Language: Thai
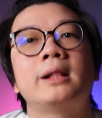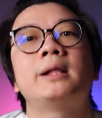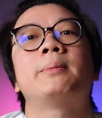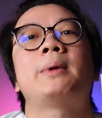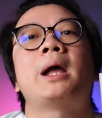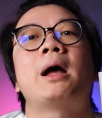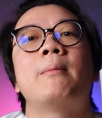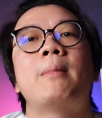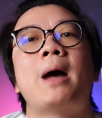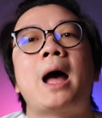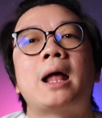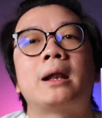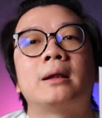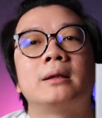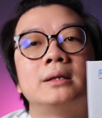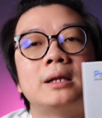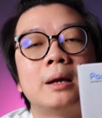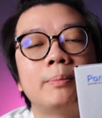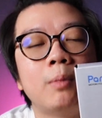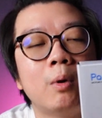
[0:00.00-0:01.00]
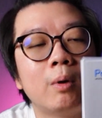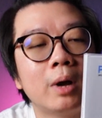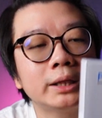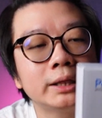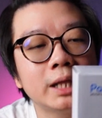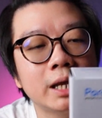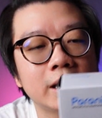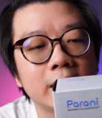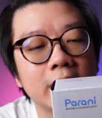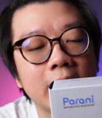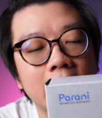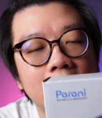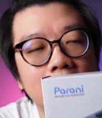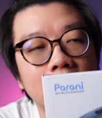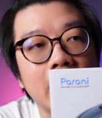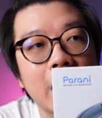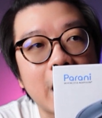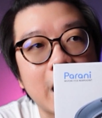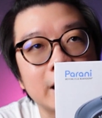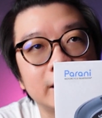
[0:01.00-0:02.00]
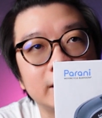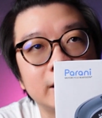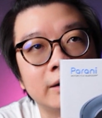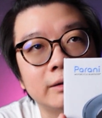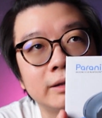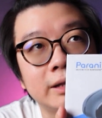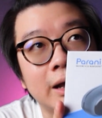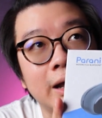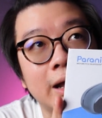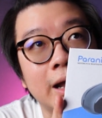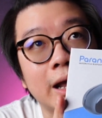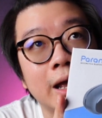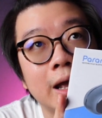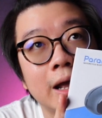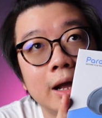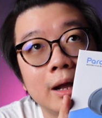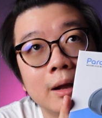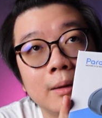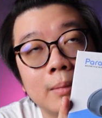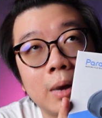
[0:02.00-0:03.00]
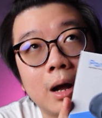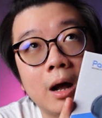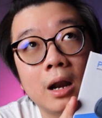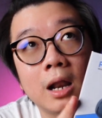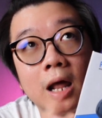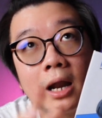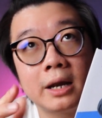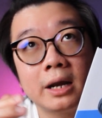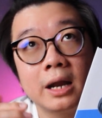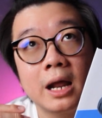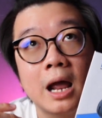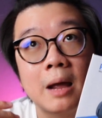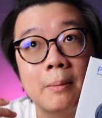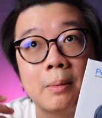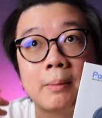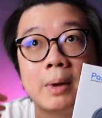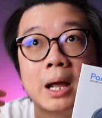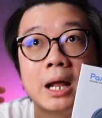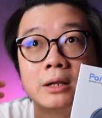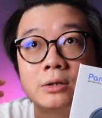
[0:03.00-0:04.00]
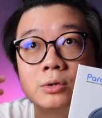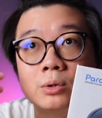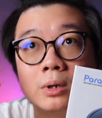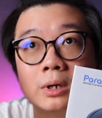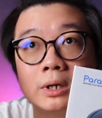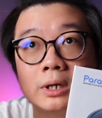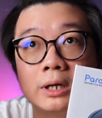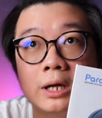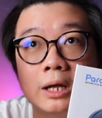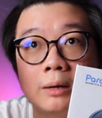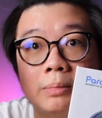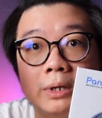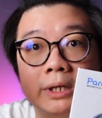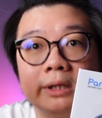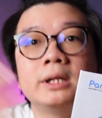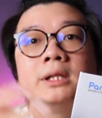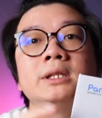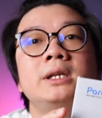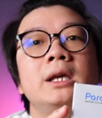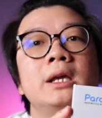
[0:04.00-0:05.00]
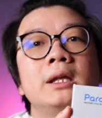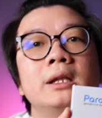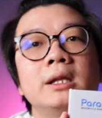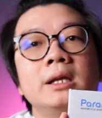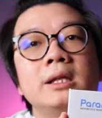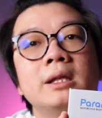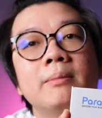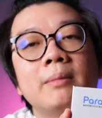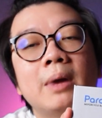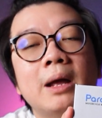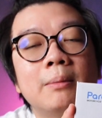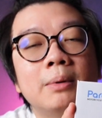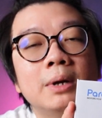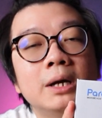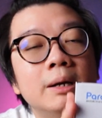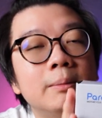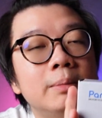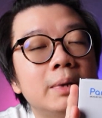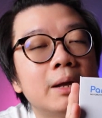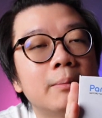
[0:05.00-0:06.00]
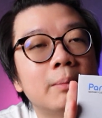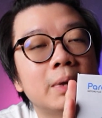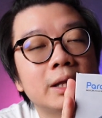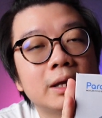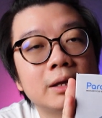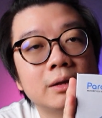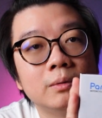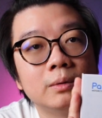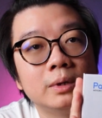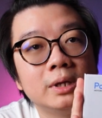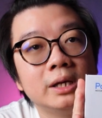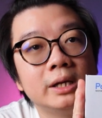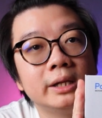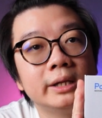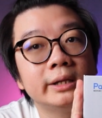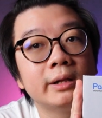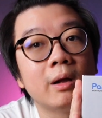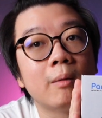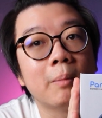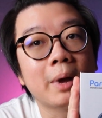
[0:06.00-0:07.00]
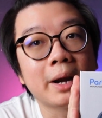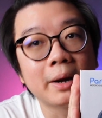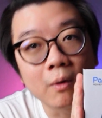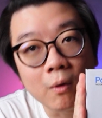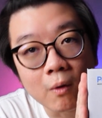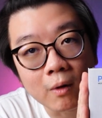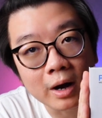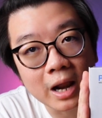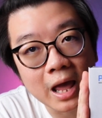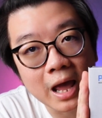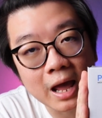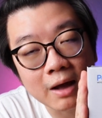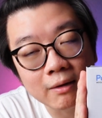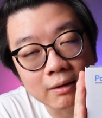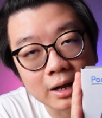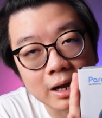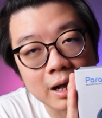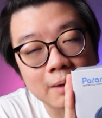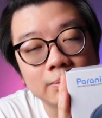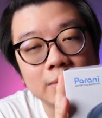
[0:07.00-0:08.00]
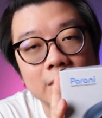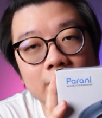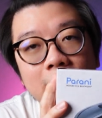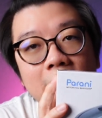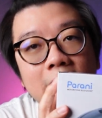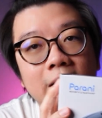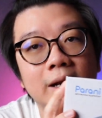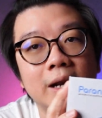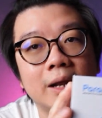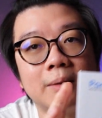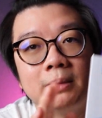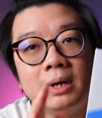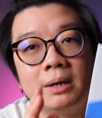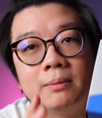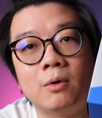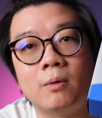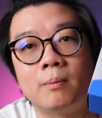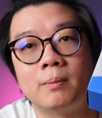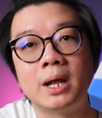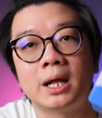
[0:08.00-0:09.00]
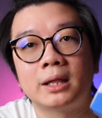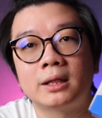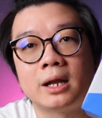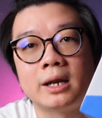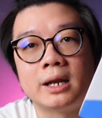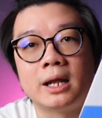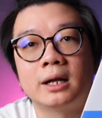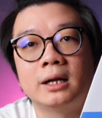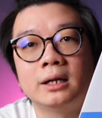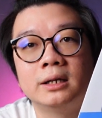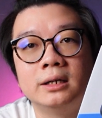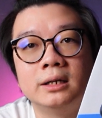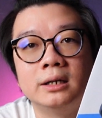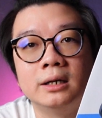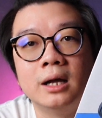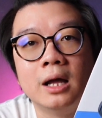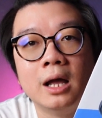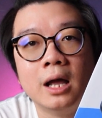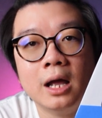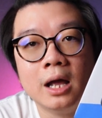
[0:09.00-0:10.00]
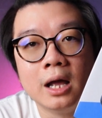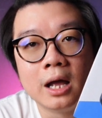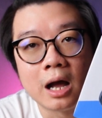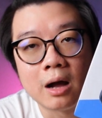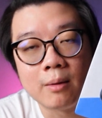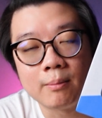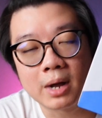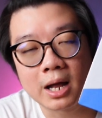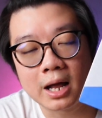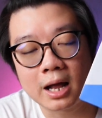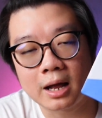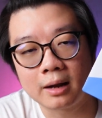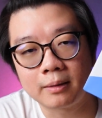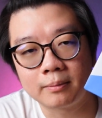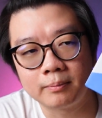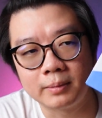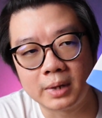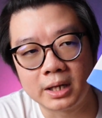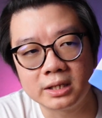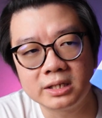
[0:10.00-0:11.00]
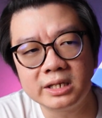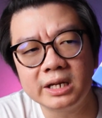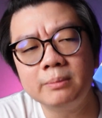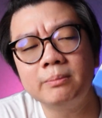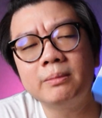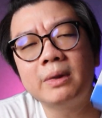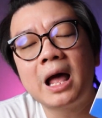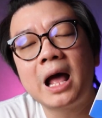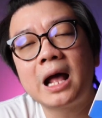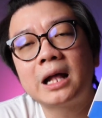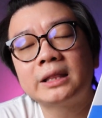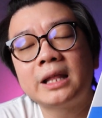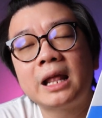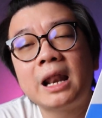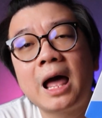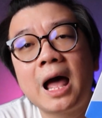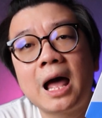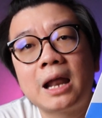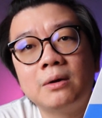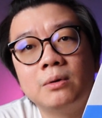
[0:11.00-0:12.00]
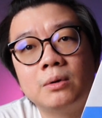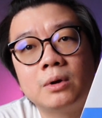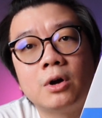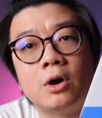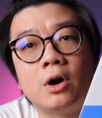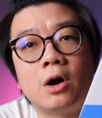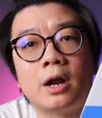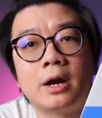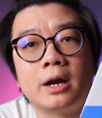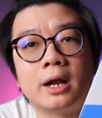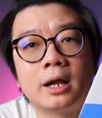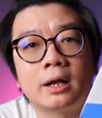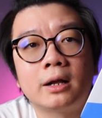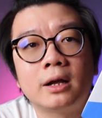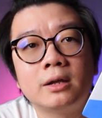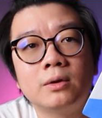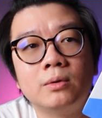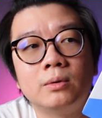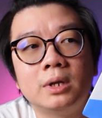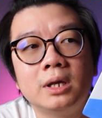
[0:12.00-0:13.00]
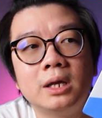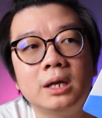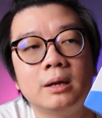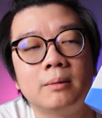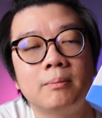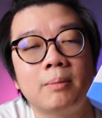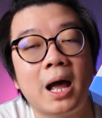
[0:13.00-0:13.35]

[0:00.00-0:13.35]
บาทจากปกติเนี่ยขายเดี๋ยวจะพอล็อตหน้าประมาณช่วงเดือนพฤศจิกที่จะมาเพิ่มเนี่ยมันจะอยู่ที่ 2,600 แล้วนะครับแต่ว่าในมือผมเนี่ยตอนนี้ก็คือเอามาเหมือนชิมลางตลาดดูก่อนเนี่ยก็อยู่ที่